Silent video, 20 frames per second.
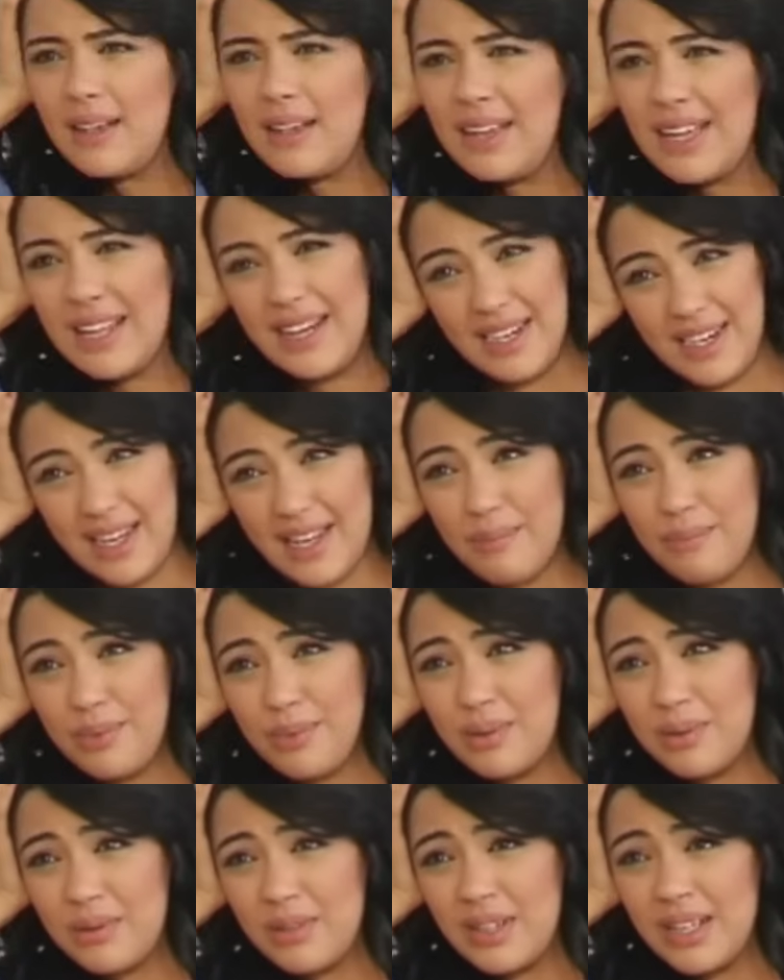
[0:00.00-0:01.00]
انا
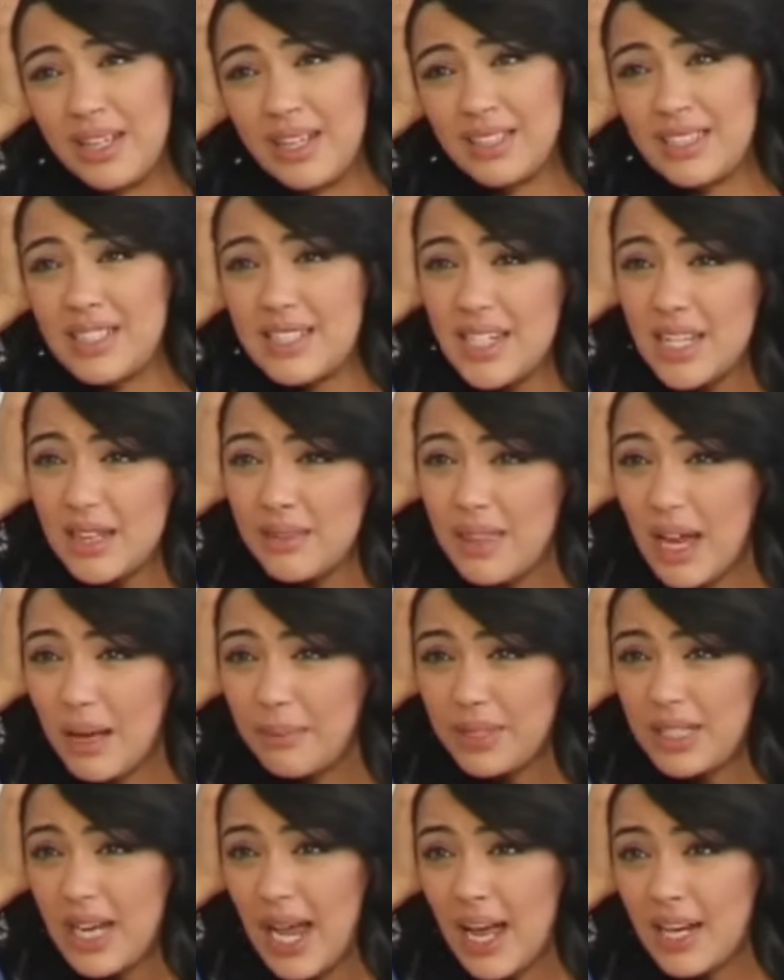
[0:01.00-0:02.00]
نحبو انت زياد تاع
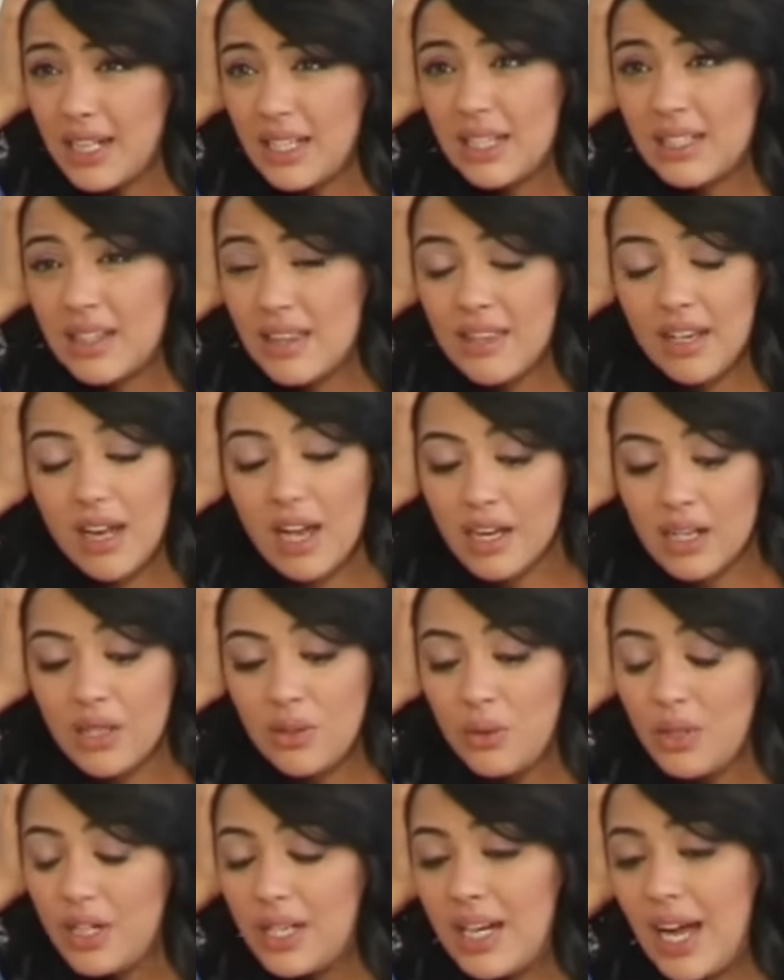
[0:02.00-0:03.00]
امتحانات هذاك كي
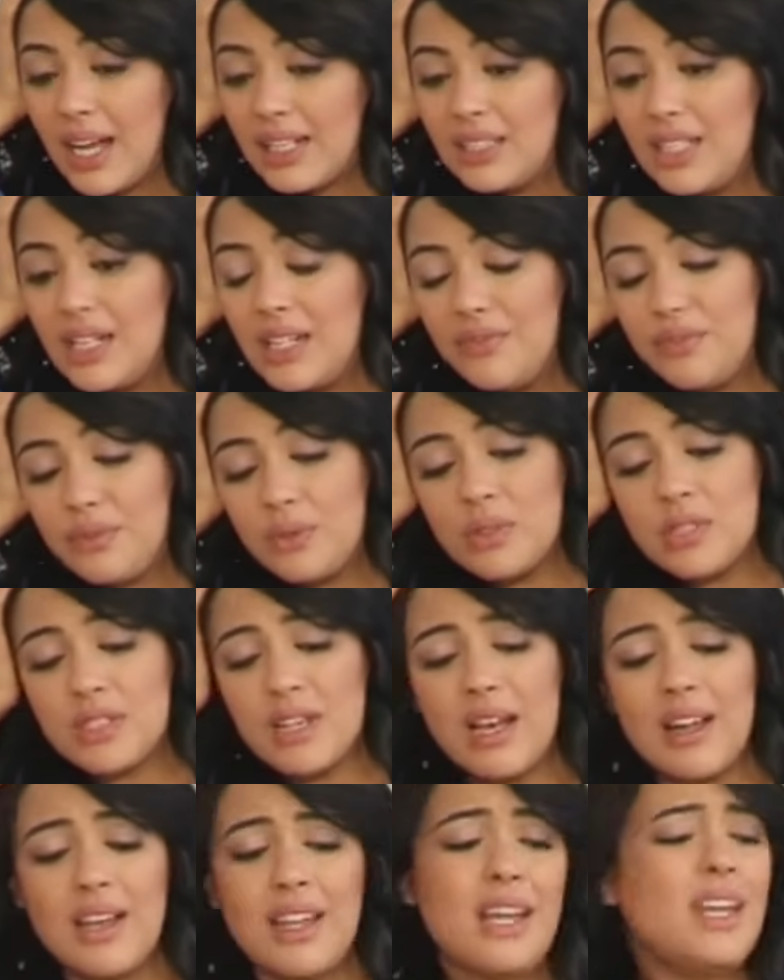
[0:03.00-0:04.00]
نوح لي يعدي لي
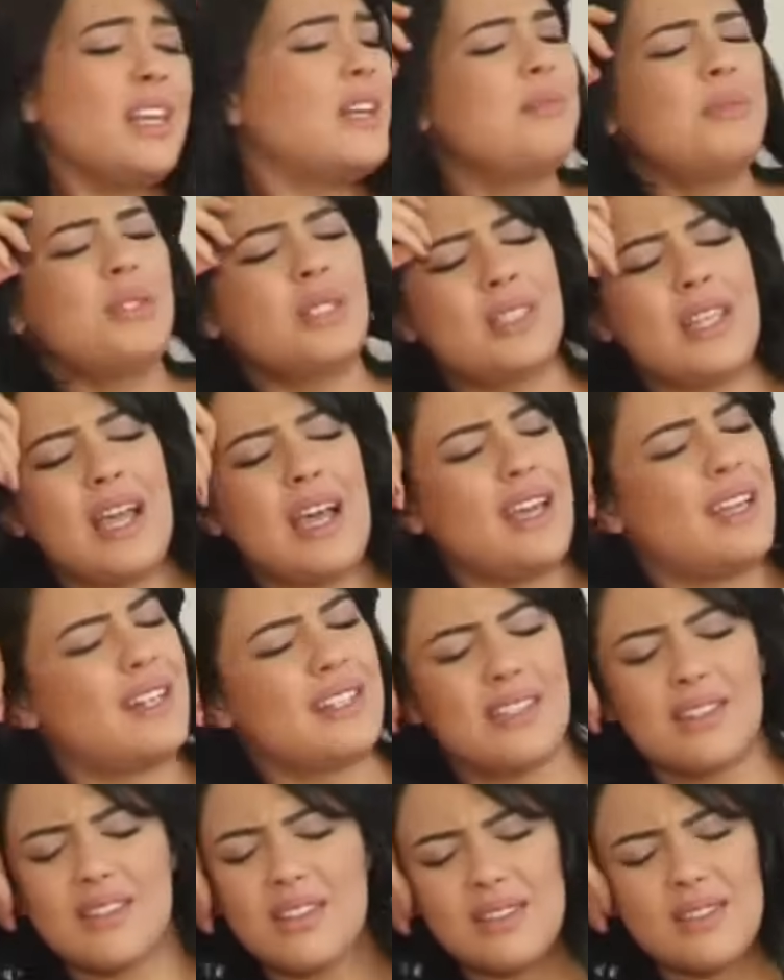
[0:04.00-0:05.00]
فوسكا مش تاع عرس
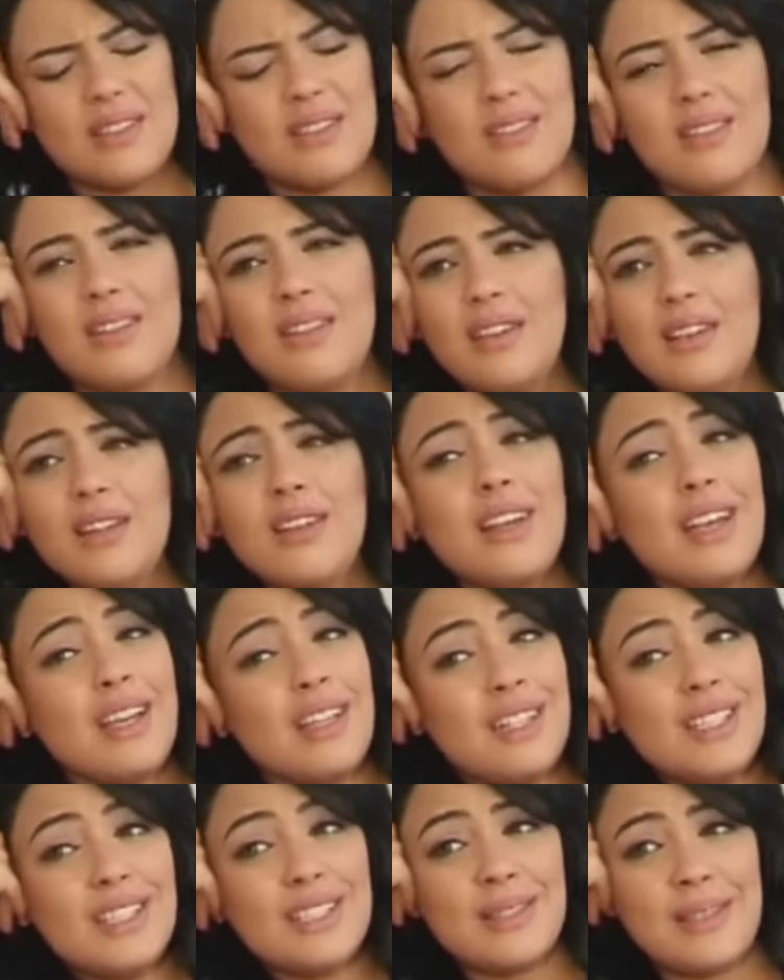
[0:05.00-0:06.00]

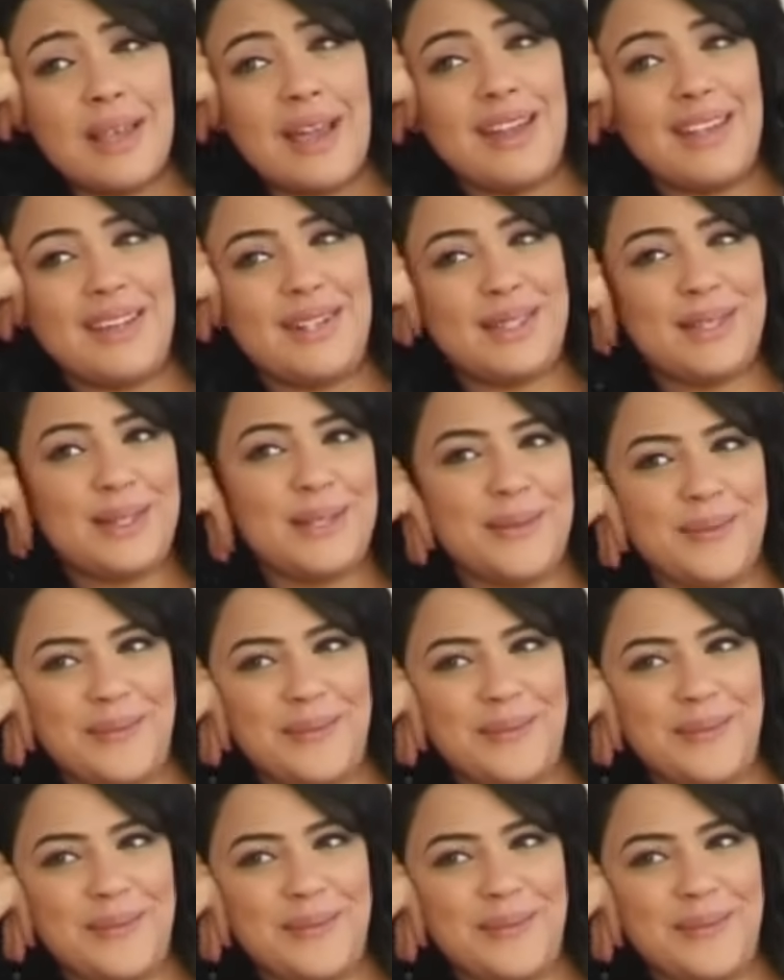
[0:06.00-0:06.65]
هنيس تاع عرس